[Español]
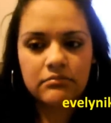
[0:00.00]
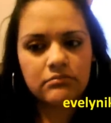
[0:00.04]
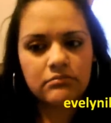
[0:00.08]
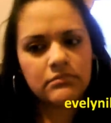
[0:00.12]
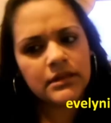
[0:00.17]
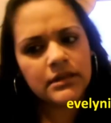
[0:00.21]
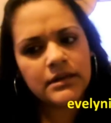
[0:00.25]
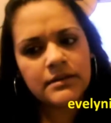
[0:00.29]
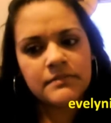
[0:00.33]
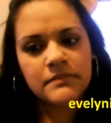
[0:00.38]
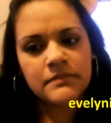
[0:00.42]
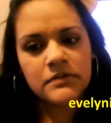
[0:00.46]

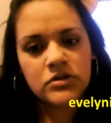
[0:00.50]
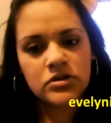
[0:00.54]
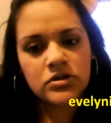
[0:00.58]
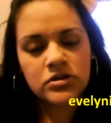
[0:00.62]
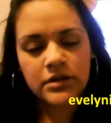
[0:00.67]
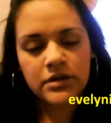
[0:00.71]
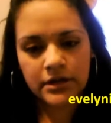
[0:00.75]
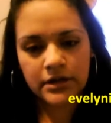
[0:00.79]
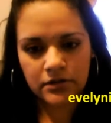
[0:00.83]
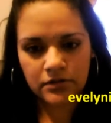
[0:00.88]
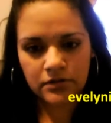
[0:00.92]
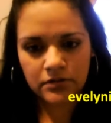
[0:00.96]
Tiene mucho
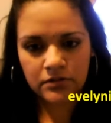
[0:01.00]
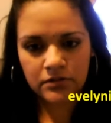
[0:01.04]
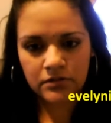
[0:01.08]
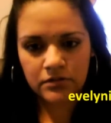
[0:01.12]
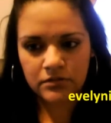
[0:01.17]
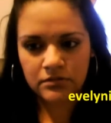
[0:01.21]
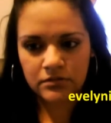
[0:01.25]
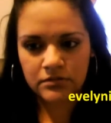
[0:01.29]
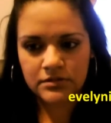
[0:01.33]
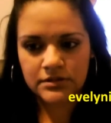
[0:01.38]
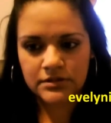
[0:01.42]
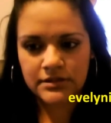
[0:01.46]
que no,
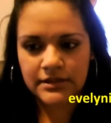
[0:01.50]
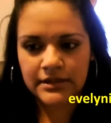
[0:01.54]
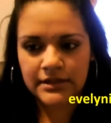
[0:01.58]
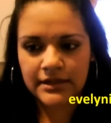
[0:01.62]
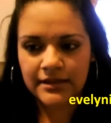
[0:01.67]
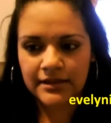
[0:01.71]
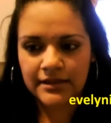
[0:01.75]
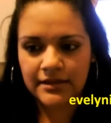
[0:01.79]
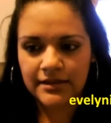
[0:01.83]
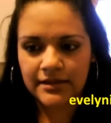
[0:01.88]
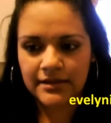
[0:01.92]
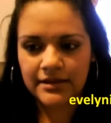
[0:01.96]
no sé
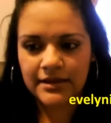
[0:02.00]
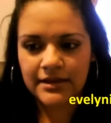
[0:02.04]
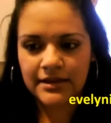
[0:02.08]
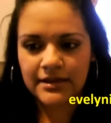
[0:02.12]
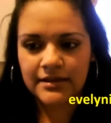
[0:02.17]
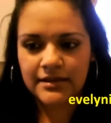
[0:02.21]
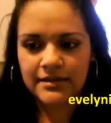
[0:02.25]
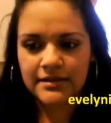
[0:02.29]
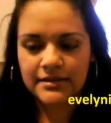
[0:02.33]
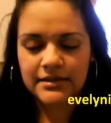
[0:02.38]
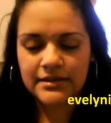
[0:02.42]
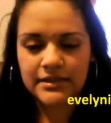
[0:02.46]
nada de,
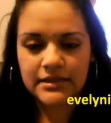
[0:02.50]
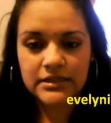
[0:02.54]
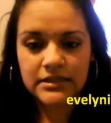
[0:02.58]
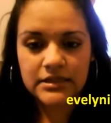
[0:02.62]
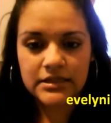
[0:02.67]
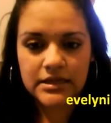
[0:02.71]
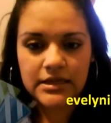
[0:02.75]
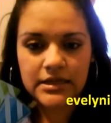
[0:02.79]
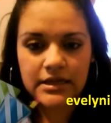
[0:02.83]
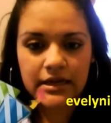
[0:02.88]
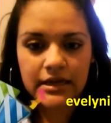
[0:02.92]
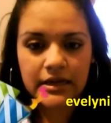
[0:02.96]
ella, de esta
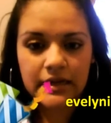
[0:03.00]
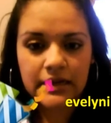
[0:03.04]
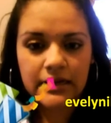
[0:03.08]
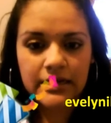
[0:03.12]
chica,